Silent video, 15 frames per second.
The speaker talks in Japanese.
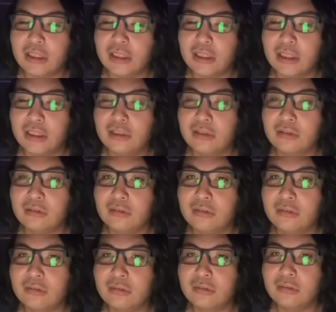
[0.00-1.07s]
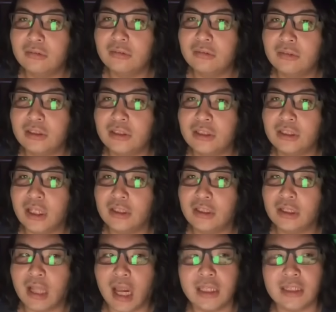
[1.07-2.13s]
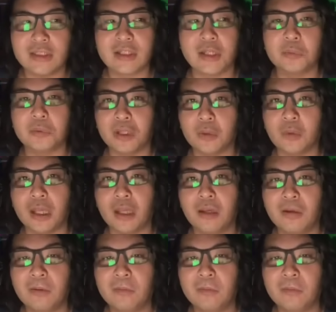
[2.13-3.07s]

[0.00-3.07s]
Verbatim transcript: 近じゃないっすけどね、これ。